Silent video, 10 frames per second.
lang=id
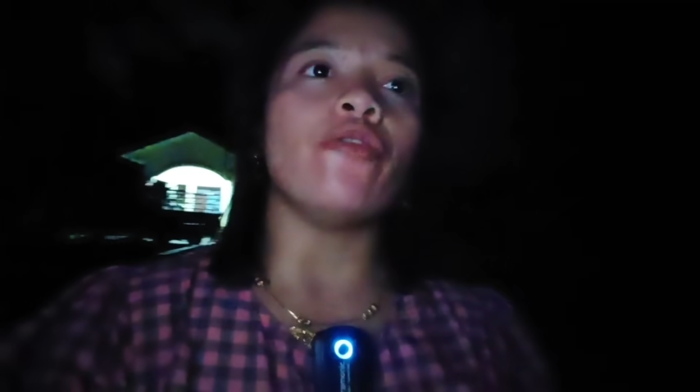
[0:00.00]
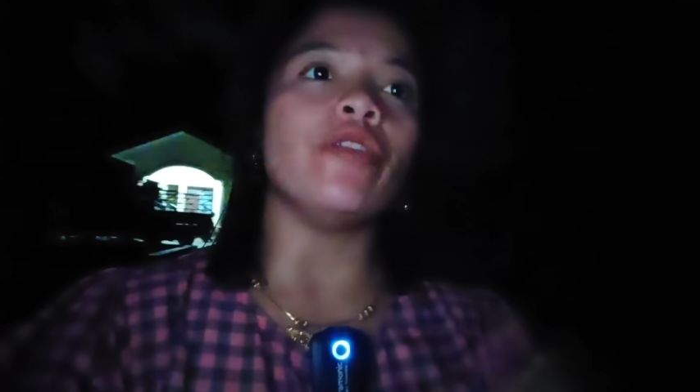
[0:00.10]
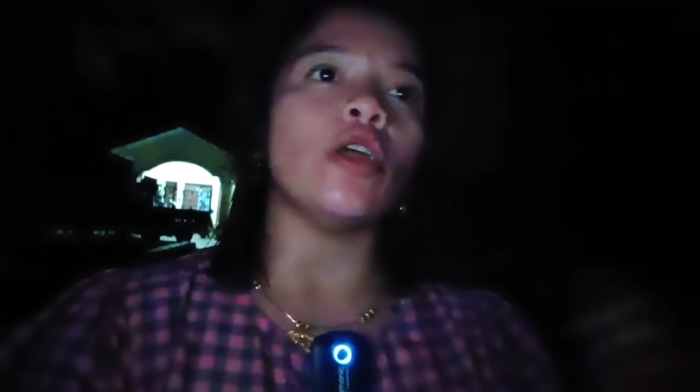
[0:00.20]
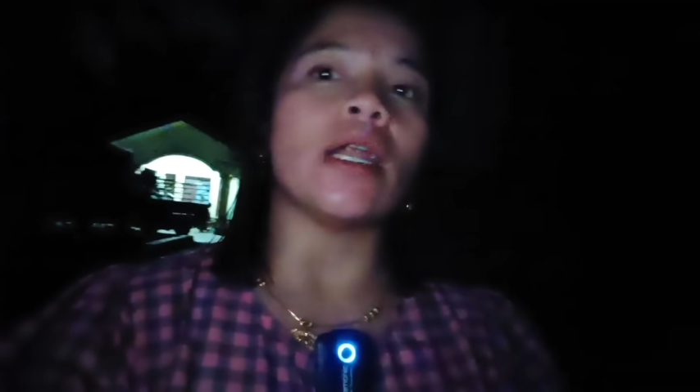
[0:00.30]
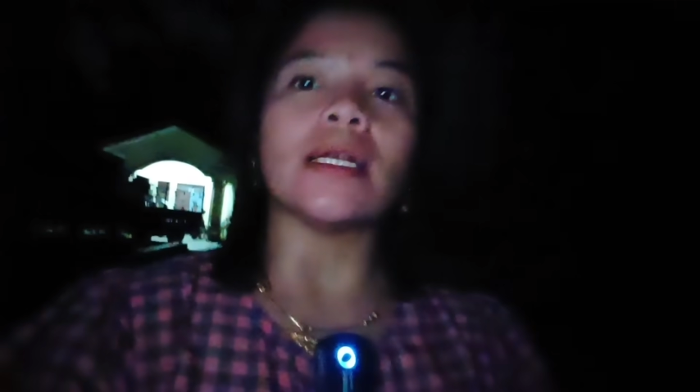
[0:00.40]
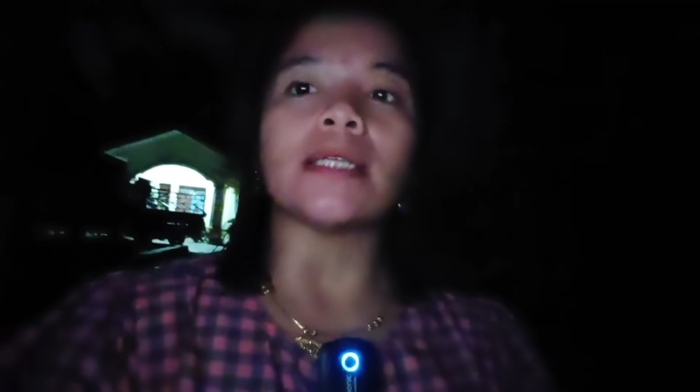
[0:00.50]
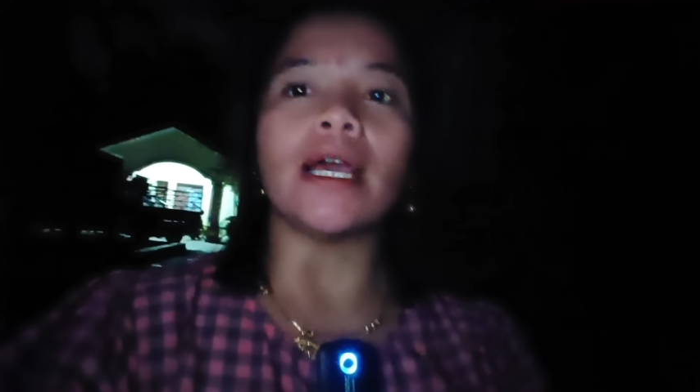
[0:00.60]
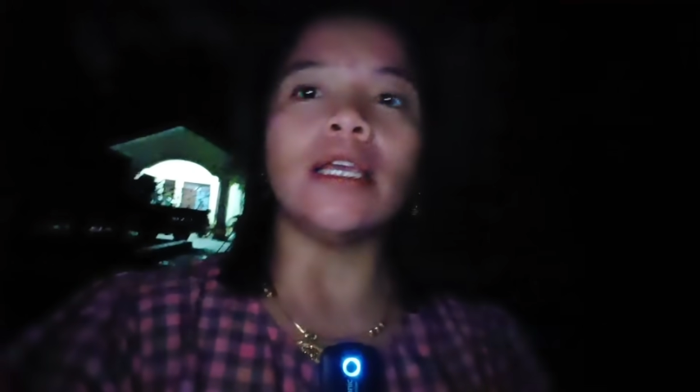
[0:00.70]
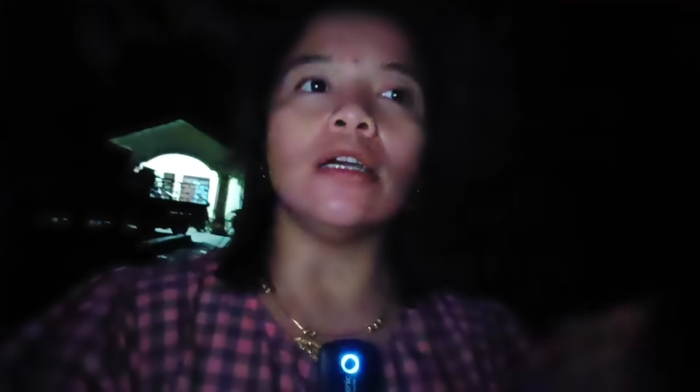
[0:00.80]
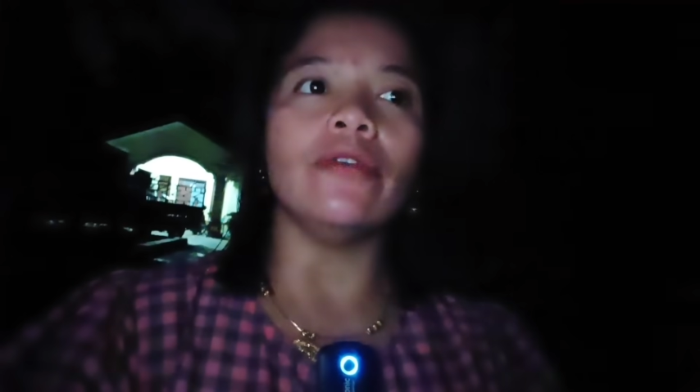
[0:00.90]
video anak
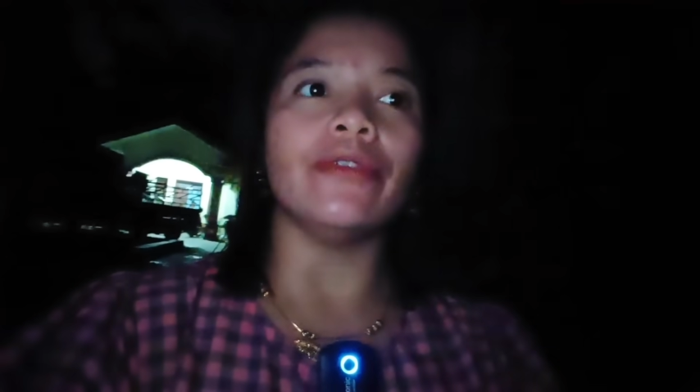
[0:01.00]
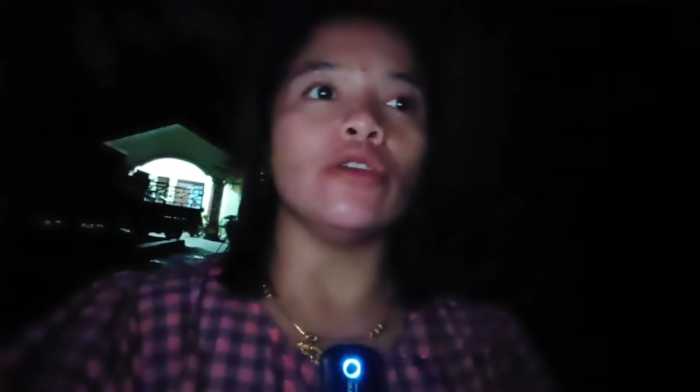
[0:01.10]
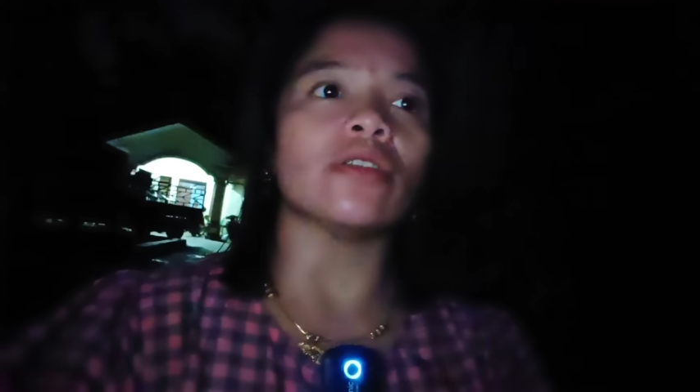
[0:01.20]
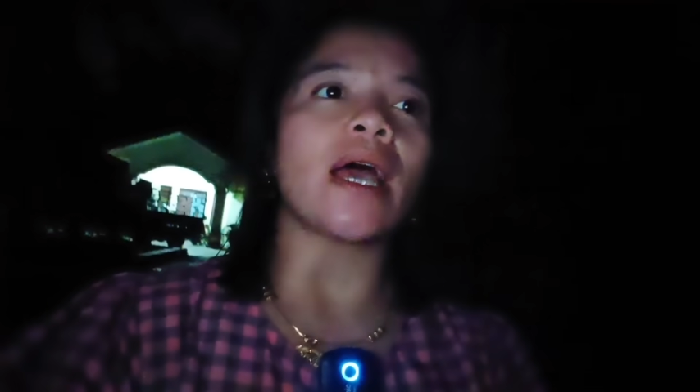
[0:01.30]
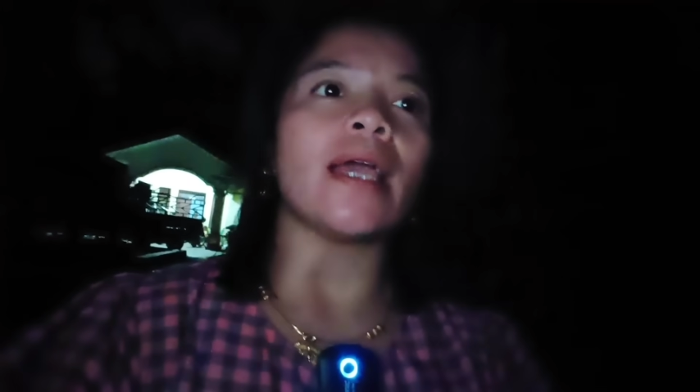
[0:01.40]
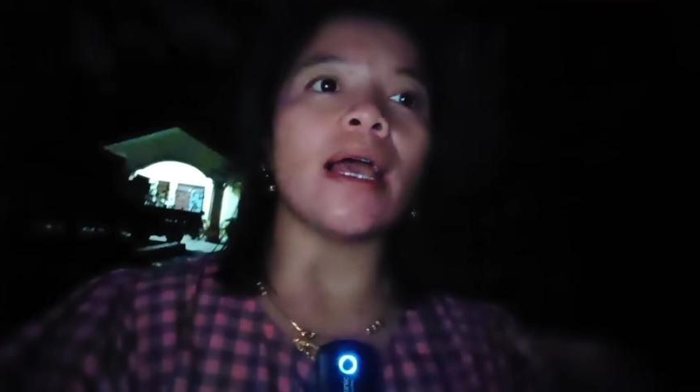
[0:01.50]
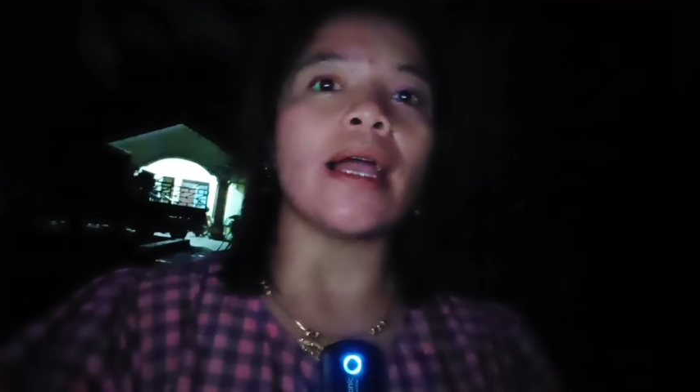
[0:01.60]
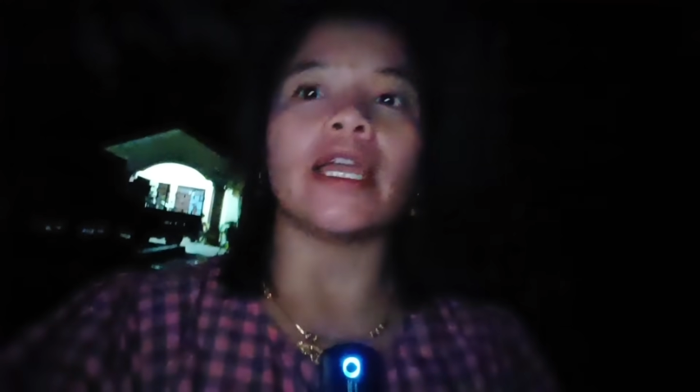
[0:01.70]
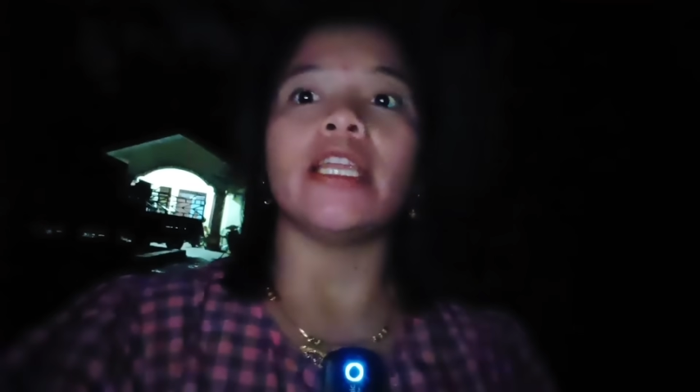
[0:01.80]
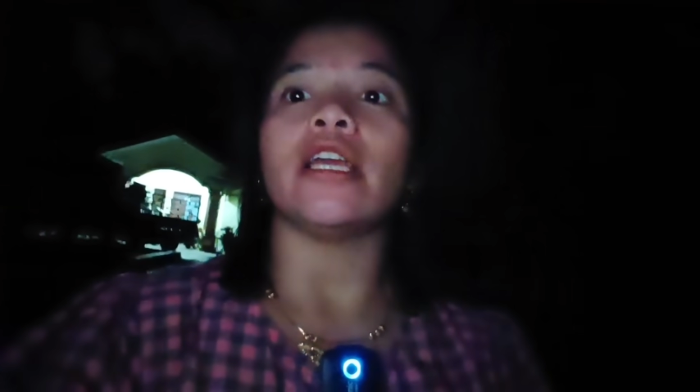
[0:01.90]
saya video saya
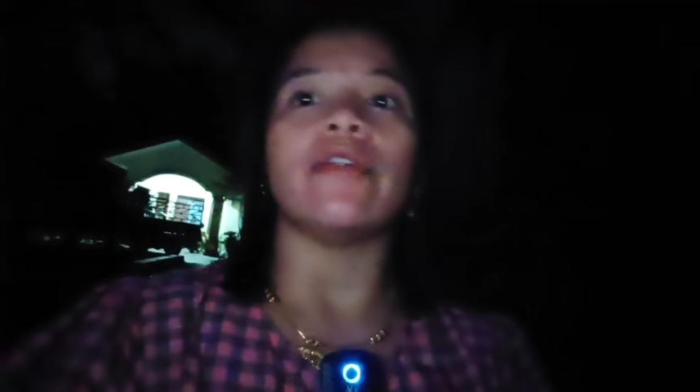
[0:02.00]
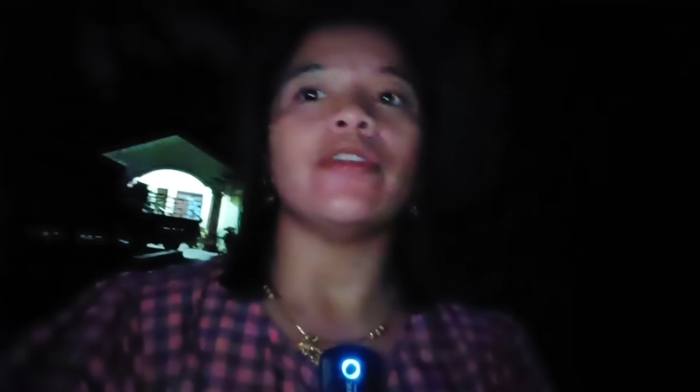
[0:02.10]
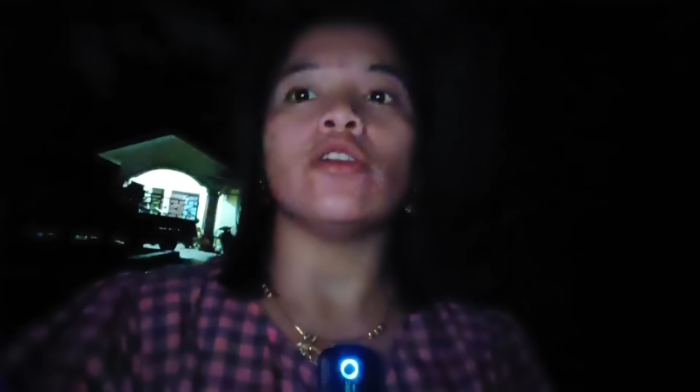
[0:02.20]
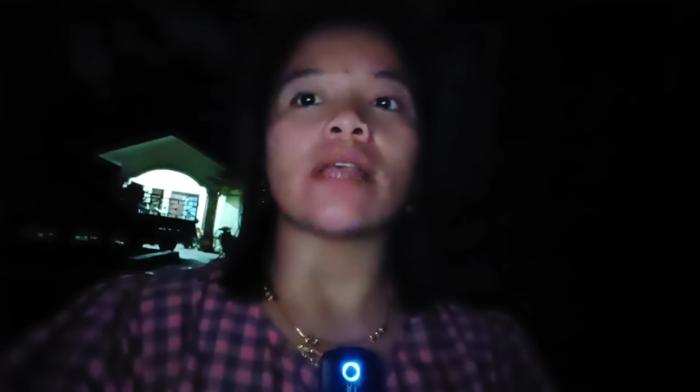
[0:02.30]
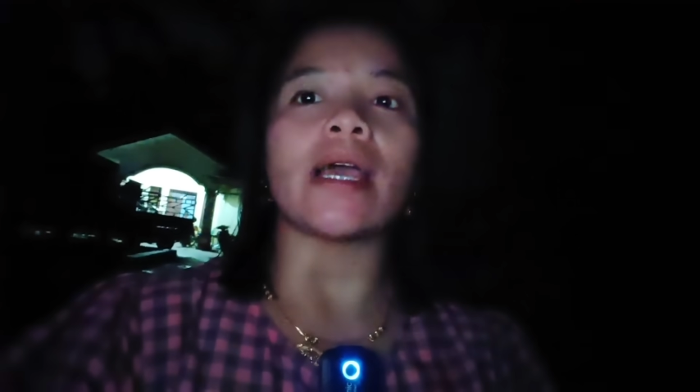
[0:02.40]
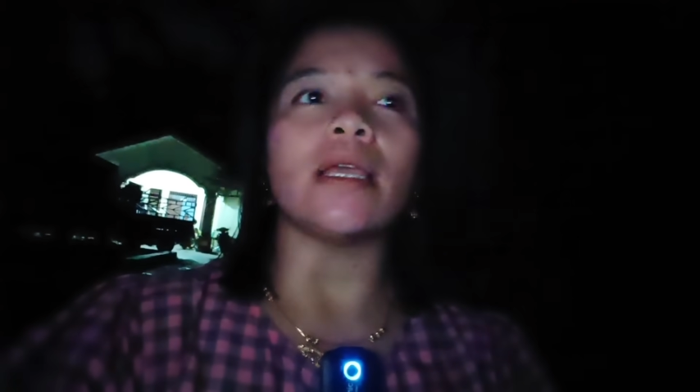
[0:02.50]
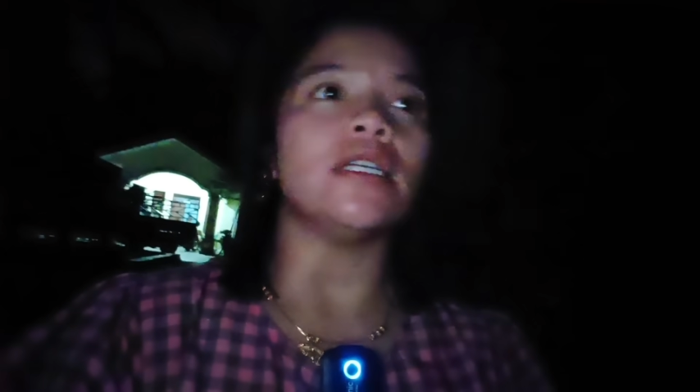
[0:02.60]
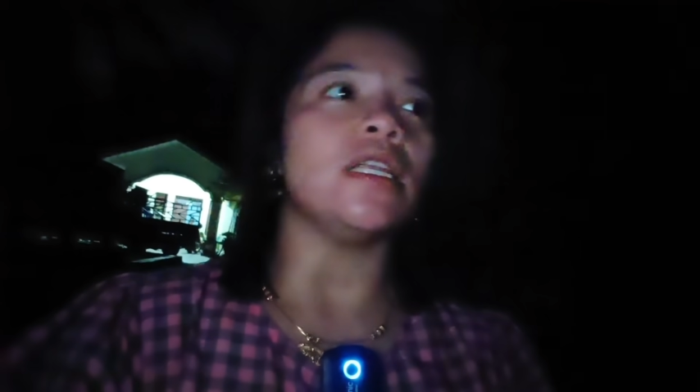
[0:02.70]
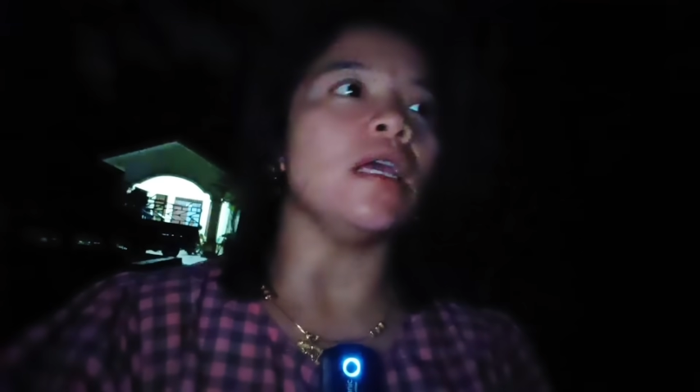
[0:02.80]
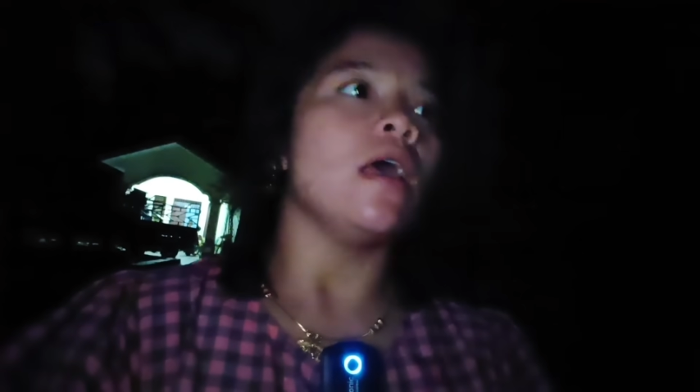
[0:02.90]
ngeditkan video saya
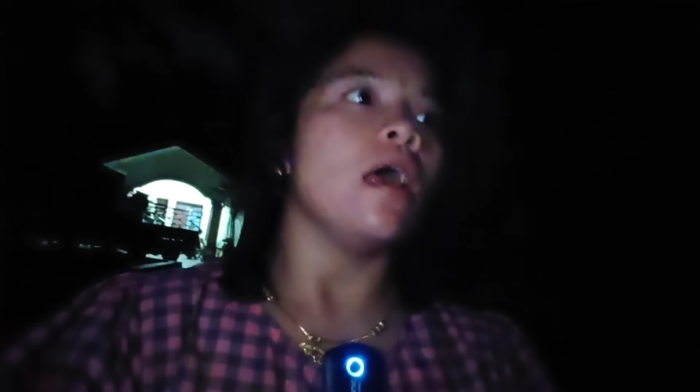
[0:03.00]
jadi